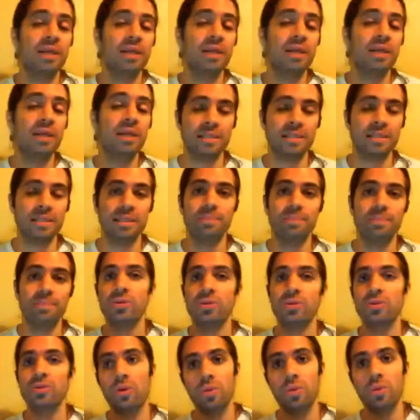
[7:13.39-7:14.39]
sé por dónde
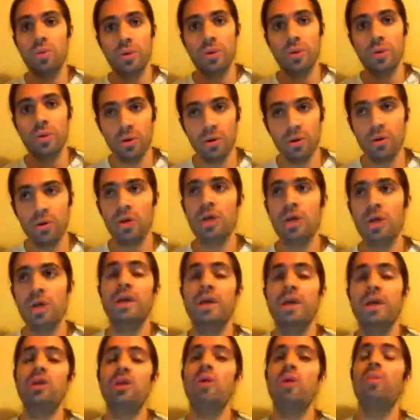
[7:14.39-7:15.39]
cuidarlo y
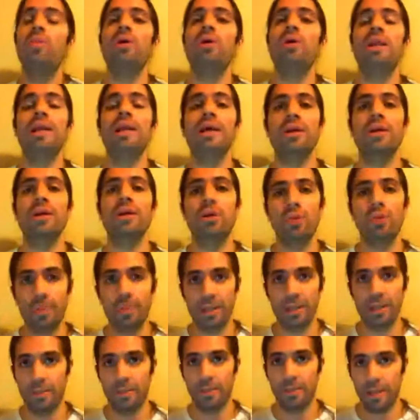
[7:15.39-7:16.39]
lo puedo aislar
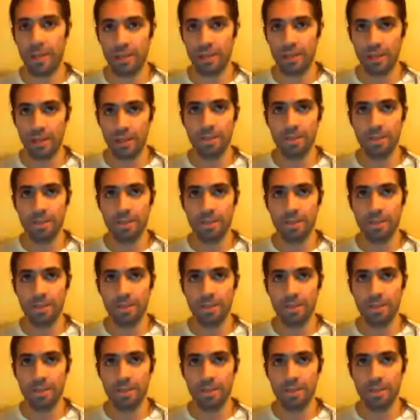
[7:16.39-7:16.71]
completamente.